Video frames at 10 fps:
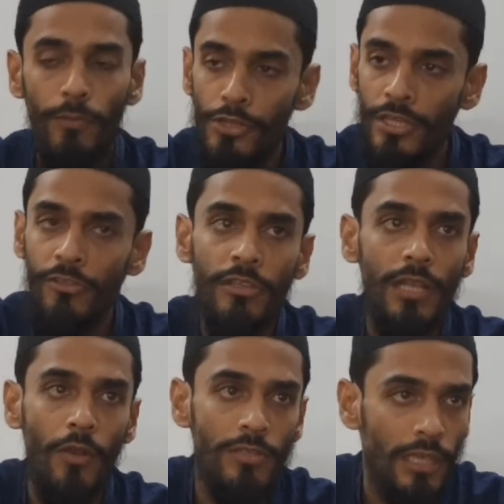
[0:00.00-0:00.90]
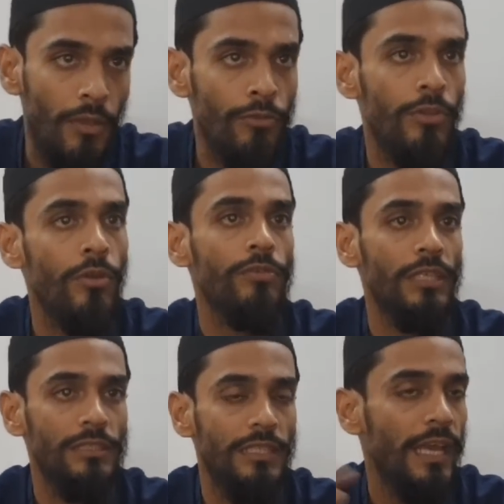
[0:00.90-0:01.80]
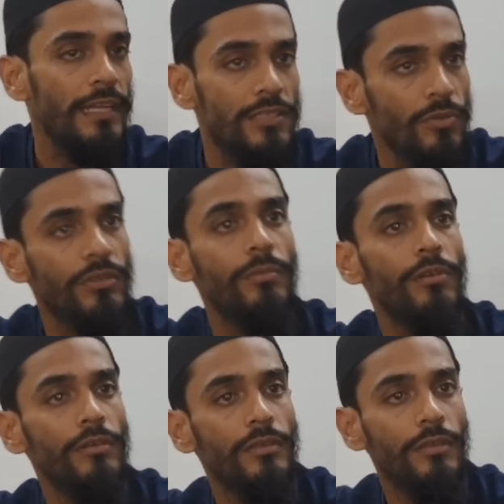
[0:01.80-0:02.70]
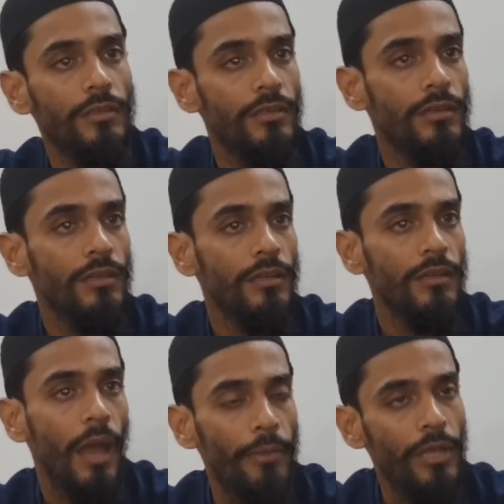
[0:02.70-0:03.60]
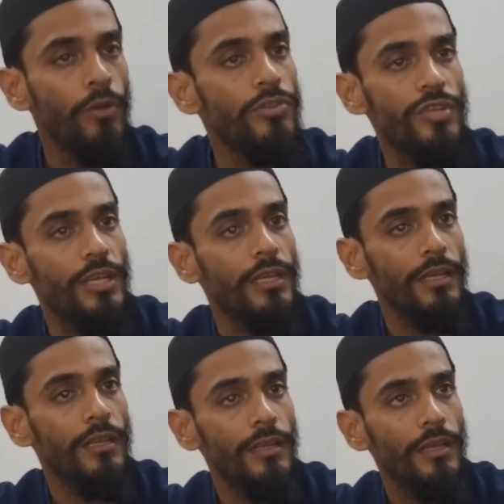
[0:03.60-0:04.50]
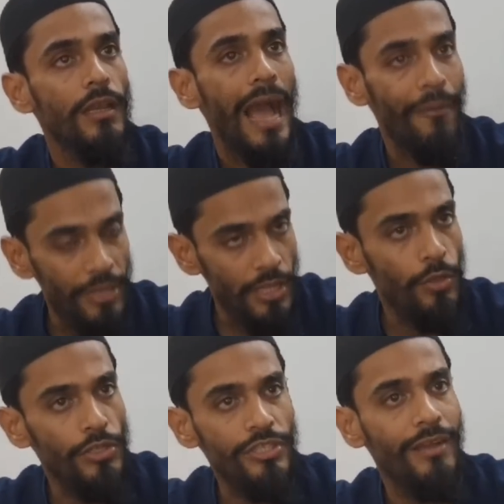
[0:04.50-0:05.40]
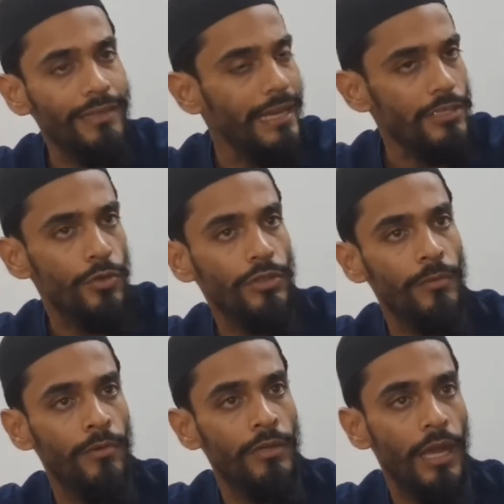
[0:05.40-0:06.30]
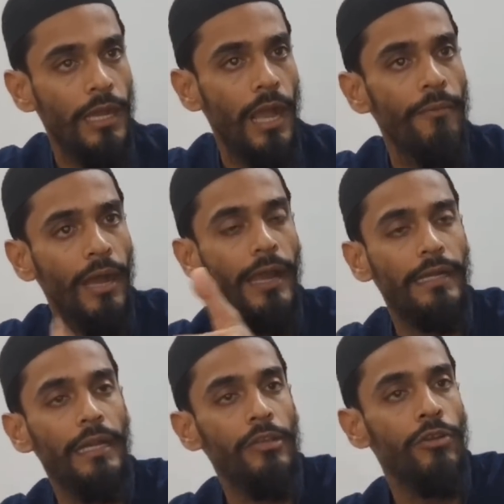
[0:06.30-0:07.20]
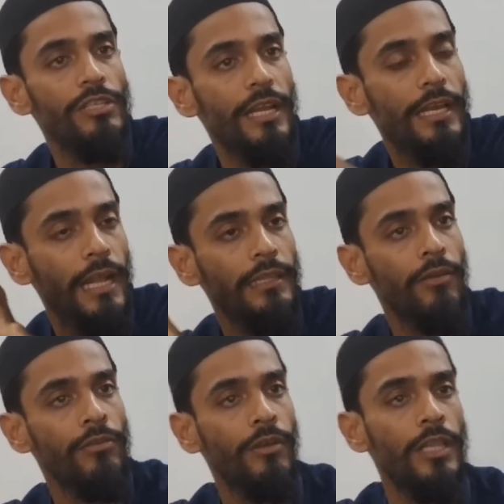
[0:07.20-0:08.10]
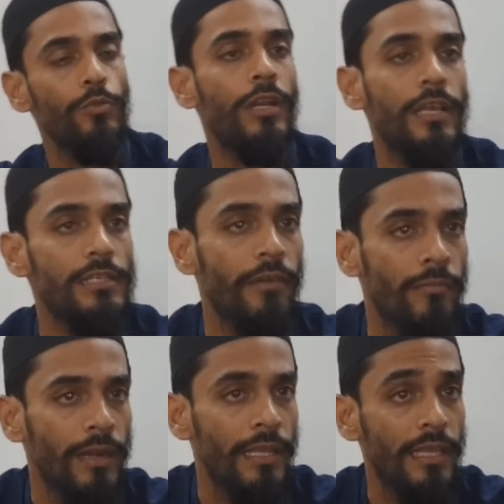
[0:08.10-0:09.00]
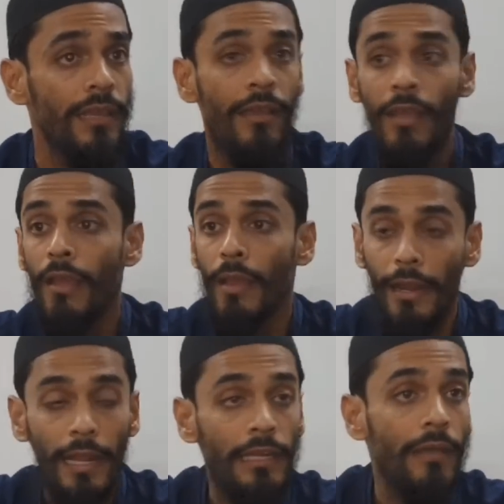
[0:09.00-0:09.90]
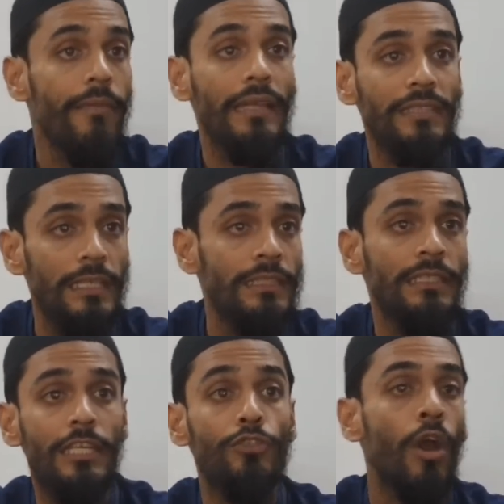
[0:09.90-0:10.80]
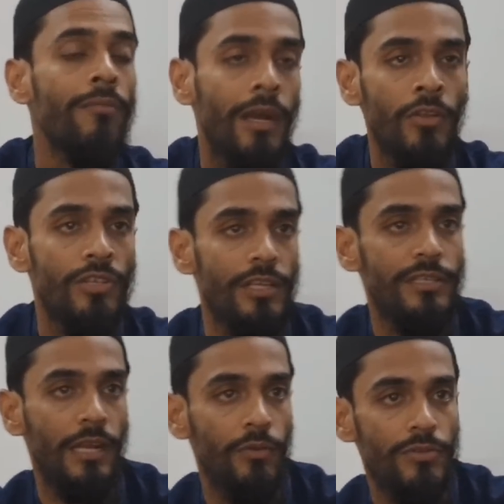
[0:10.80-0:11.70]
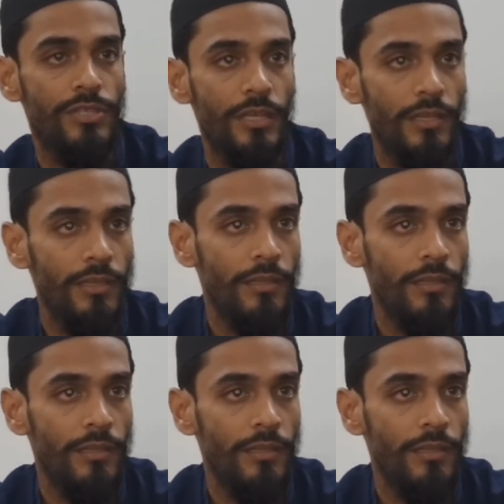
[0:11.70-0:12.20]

পুলিশে যদি সাহস থাকে অন্তত নমস্কার সেদিকে অ্যারেস্ট করতে বলুন আমি তো ঘুরছি আমি যদি দোষী আমাকে অ্যারেস্ট করতে বলুন না কামাকে একটা নিরহ ছেলেকে রাতের অন্ধকারে তুলে নিয়ে যাওয়ার মানে কি এটা একটা মেসেজ দিচ্ছে চমকানোর চেষ্টা করছে